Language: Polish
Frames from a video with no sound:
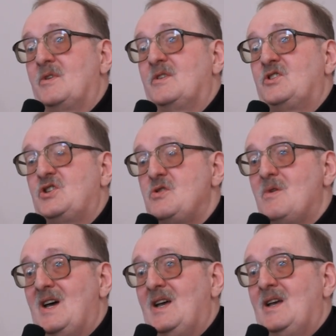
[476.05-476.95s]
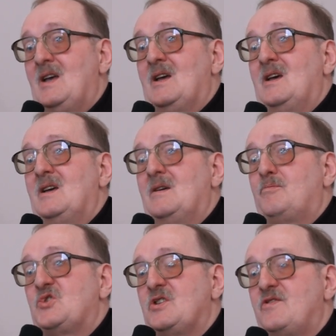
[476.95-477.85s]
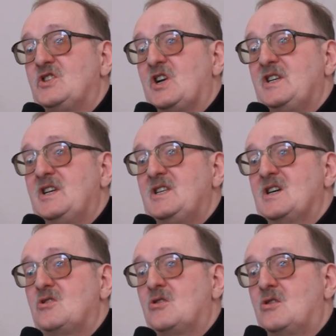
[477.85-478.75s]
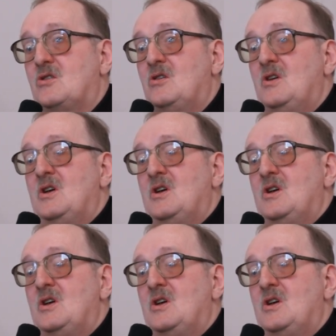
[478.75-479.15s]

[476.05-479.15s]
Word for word: e, siła e, przyzwyczajenia do